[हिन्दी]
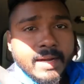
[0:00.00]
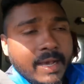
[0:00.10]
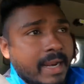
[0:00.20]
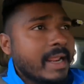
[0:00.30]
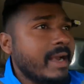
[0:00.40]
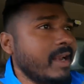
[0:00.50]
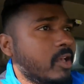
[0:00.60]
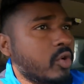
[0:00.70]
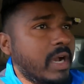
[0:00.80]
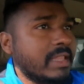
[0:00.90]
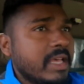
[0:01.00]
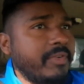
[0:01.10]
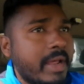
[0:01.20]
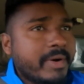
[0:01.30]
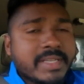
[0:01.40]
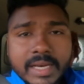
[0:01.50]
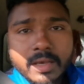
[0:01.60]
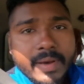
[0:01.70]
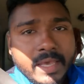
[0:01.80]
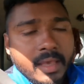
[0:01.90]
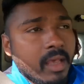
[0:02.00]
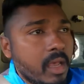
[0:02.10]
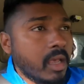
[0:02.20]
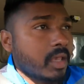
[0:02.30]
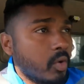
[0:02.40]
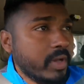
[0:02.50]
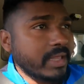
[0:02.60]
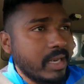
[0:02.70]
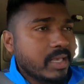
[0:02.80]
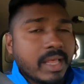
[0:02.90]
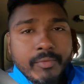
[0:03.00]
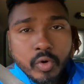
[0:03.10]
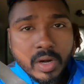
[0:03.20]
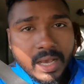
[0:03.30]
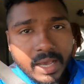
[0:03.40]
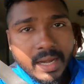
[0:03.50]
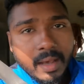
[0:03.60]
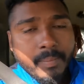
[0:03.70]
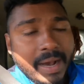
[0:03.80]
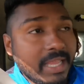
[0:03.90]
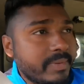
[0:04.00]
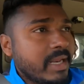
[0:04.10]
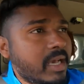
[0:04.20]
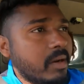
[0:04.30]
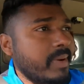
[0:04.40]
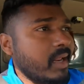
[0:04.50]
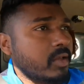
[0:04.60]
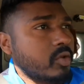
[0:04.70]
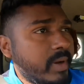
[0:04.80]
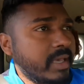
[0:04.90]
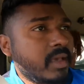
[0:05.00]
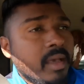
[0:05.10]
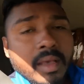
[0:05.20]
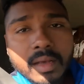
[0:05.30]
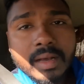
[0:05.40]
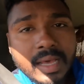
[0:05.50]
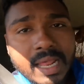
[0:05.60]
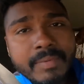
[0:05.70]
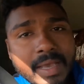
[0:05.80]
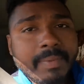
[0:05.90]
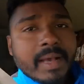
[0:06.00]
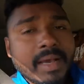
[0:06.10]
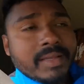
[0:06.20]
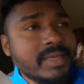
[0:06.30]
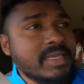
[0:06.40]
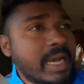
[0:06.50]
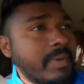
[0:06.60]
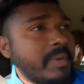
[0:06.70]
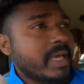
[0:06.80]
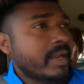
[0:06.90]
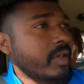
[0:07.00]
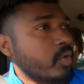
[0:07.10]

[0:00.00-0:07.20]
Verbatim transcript: अगर खाना रेडी है तो खाते हैं फटाफट चल के भाई क्योंकि इतना ज़्यादा भूख लगा है ना बात भी नहीं कर पा रहे एक तो भाई गला भी अपना कल से जाम है बताने